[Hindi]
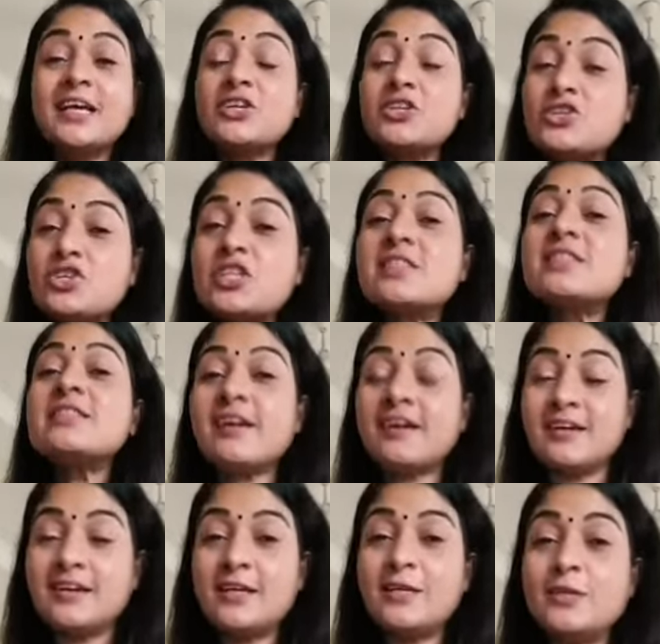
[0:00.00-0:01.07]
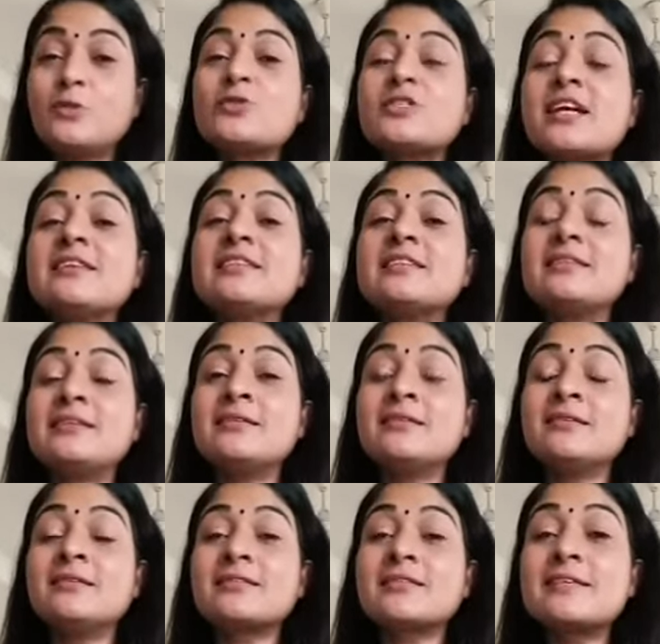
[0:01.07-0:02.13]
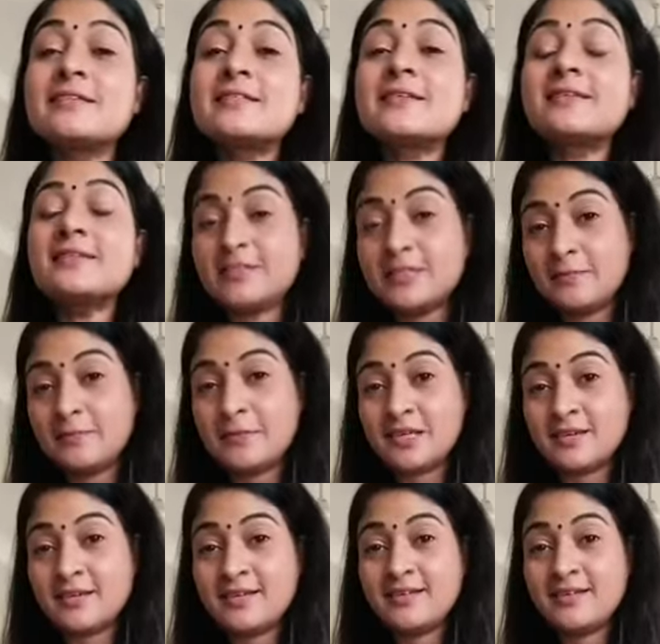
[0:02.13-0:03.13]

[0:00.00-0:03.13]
जितना हिंदुस्तान की संस्कृति में